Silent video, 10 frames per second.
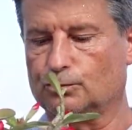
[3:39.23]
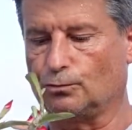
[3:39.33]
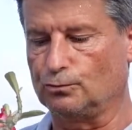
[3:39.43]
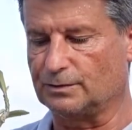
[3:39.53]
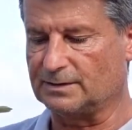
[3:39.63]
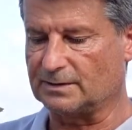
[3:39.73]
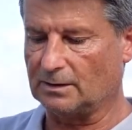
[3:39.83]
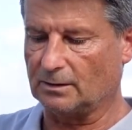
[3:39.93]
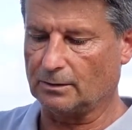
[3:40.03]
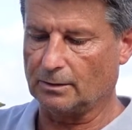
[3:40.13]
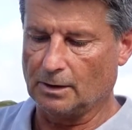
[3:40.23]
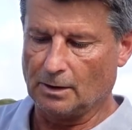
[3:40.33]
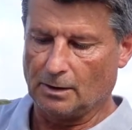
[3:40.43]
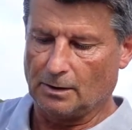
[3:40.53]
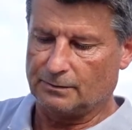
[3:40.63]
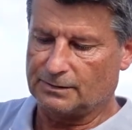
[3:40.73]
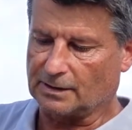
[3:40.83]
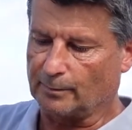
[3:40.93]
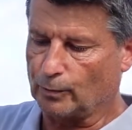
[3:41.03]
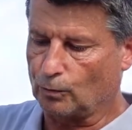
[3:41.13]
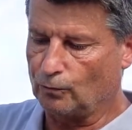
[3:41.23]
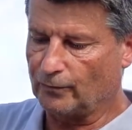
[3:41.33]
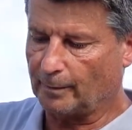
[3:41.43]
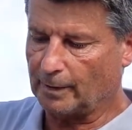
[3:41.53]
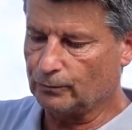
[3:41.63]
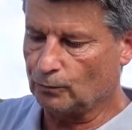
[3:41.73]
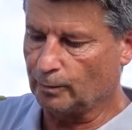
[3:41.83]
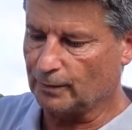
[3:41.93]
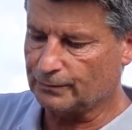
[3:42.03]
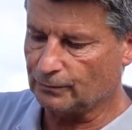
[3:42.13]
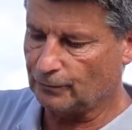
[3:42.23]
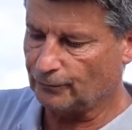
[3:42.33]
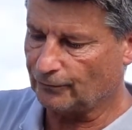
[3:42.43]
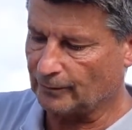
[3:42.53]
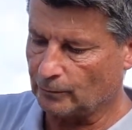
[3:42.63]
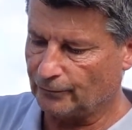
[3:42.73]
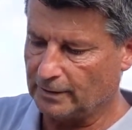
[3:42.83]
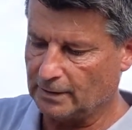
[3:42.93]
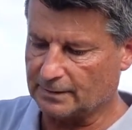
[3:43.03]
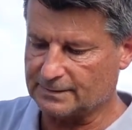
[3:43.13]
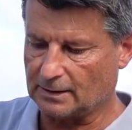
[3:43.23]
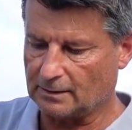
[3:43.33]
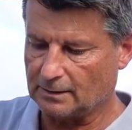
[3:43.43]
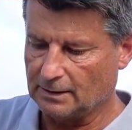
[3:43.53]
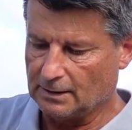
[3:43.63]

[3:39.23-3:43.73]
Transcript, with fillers: Surtout si c'est euh, si c'est un peu recouvert par du compost. Donc il faut vraiment veiller à ça.